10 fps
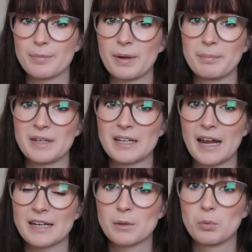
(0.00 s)
hat man mir dann
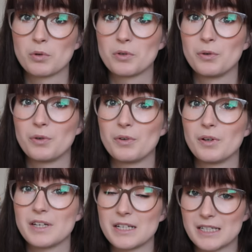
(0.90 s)
angeboten,
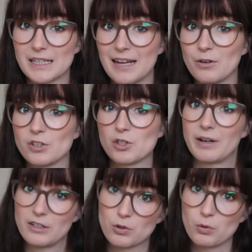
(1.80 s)
dass ich einen neuen
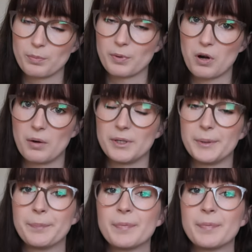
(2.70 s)
Trenchcoat bekomme.